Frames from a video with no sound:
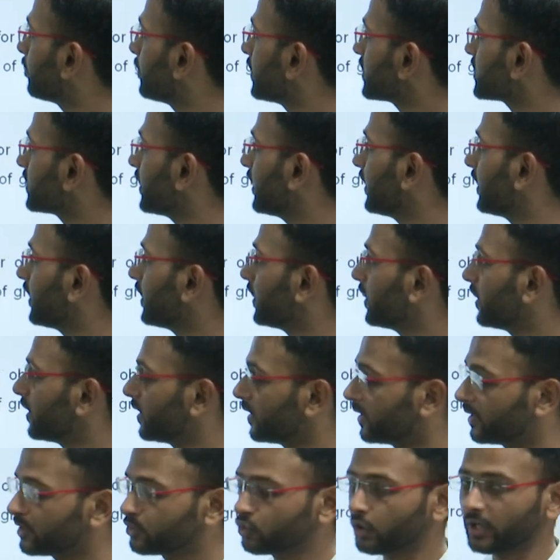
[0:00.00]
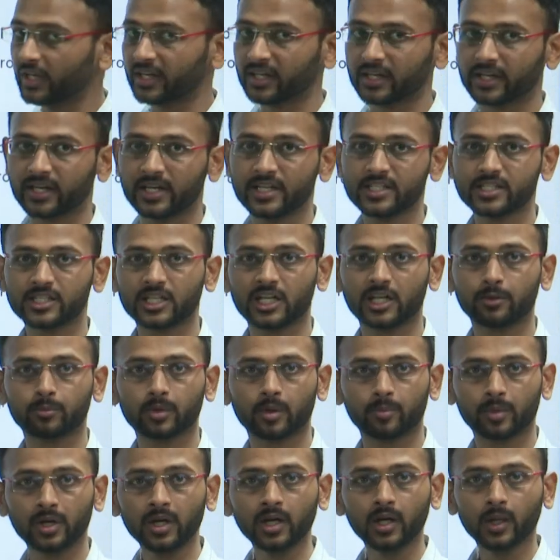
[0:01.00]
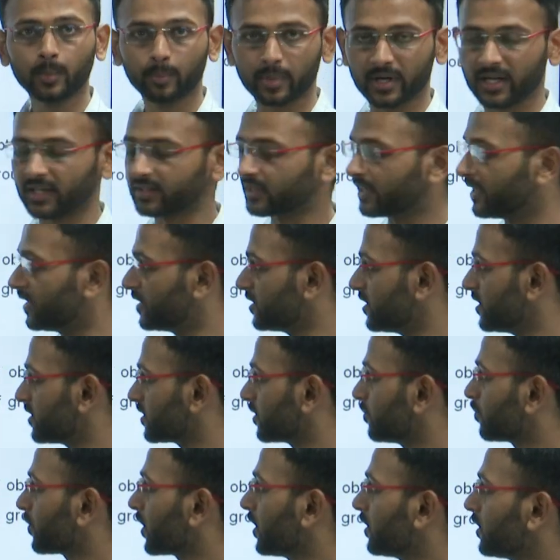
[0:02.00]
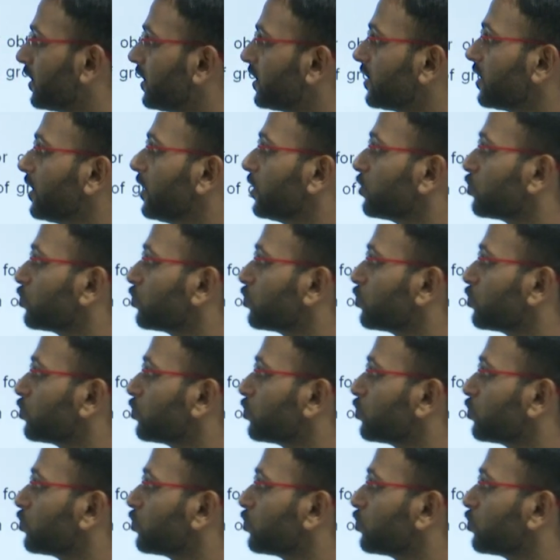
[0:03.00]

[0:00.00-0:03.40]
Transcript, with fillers: पिछले जियो टेक्निकल इंजीनियरिंग में हमने पढ़ा था ये चीज़ ठीक